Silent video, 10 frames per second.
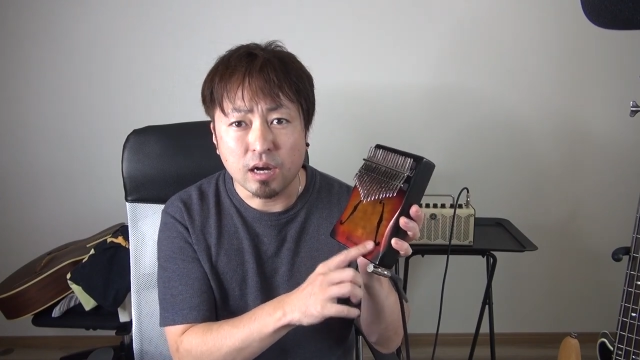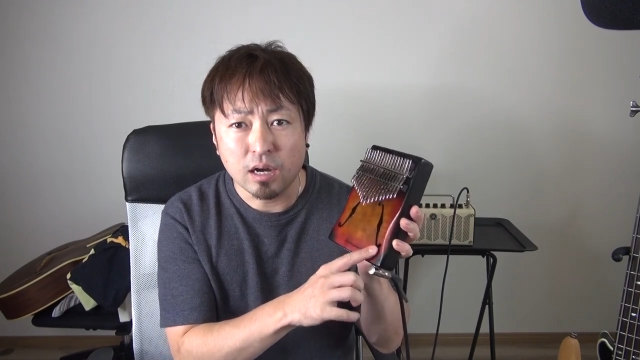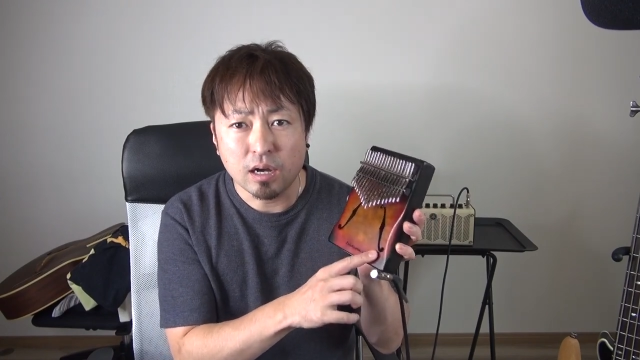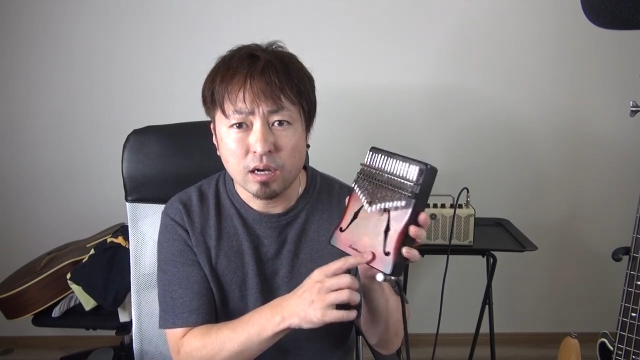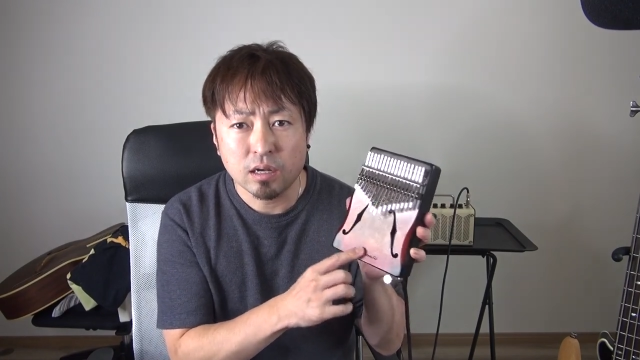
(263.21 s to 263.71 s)
わか
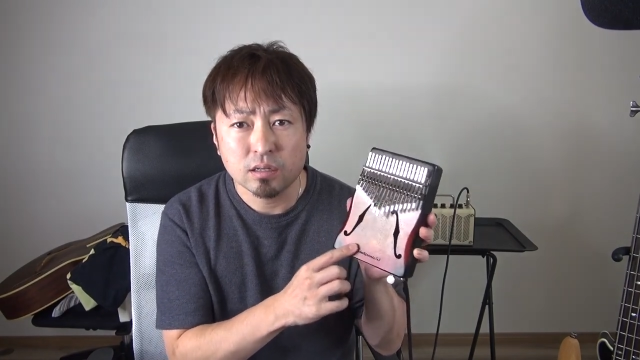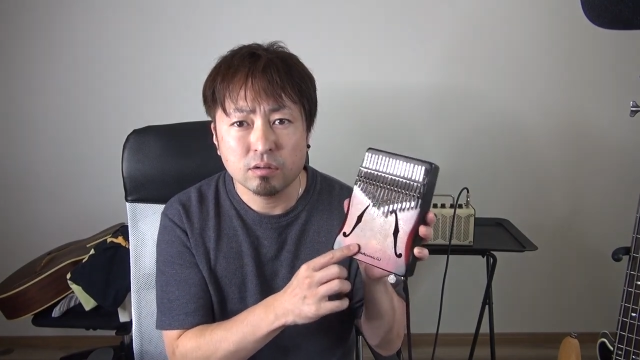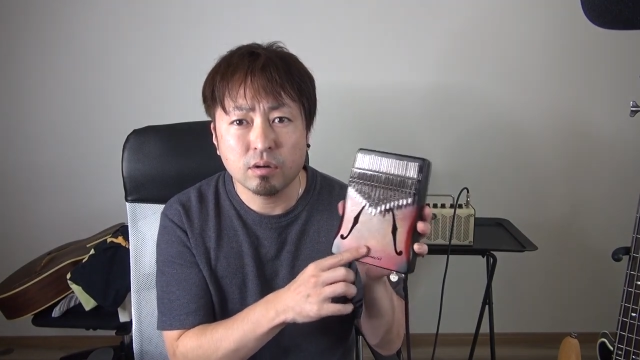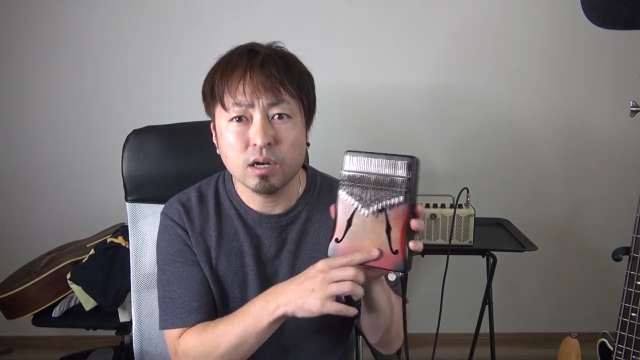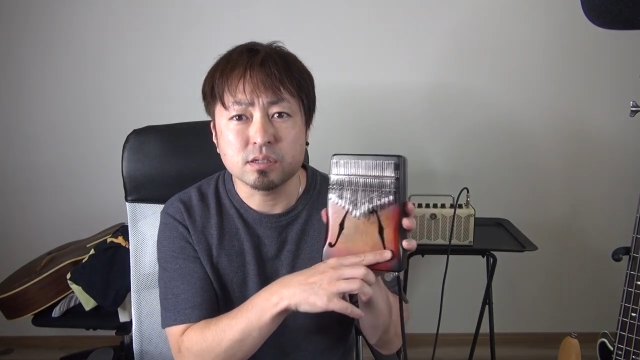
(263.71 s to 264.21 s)

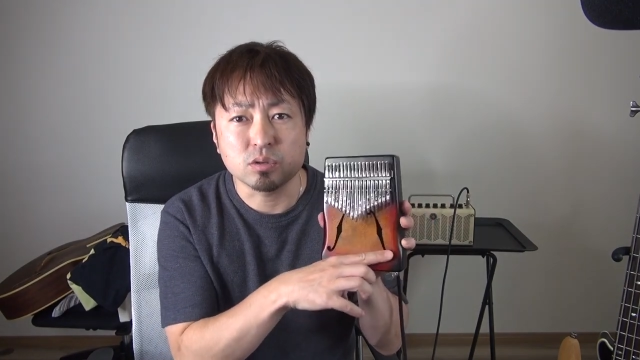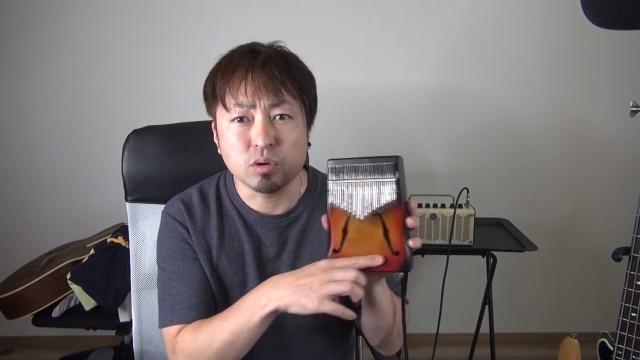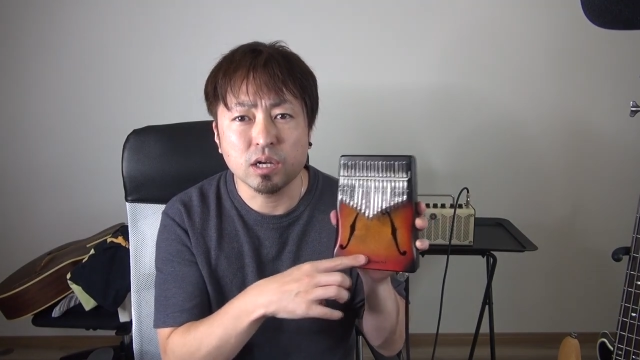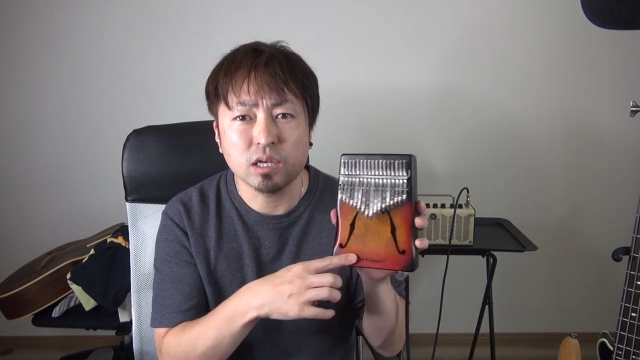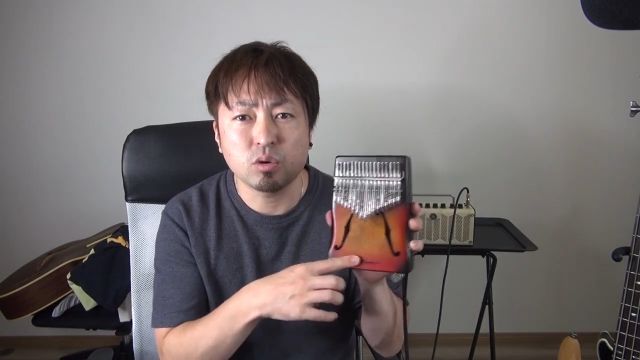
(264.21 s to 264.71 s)
りますか、こ
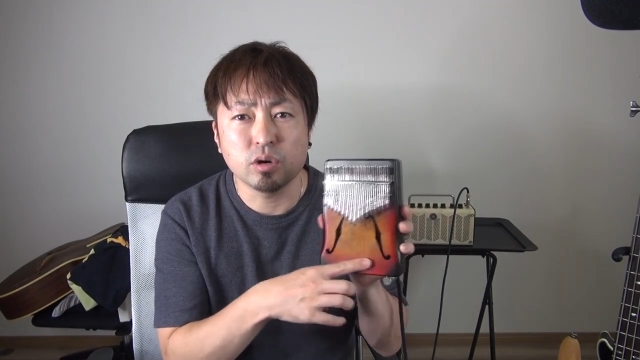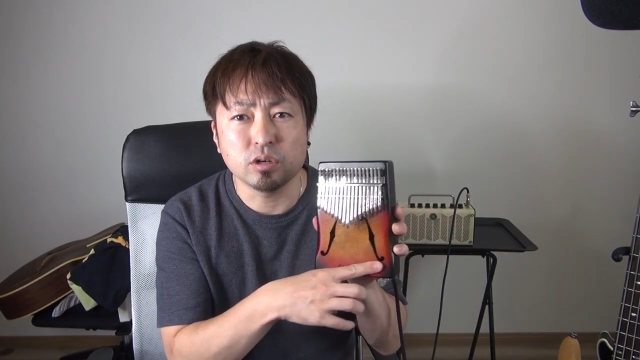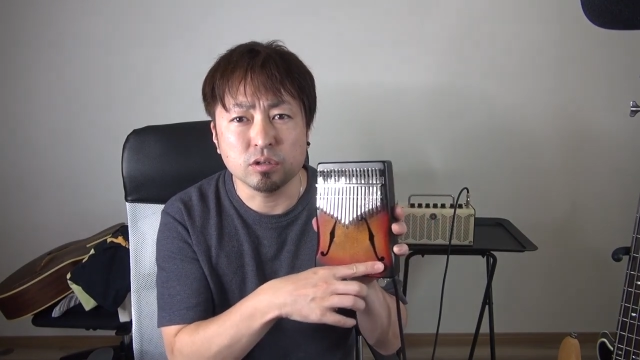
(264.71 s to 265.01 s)
れが聞こえ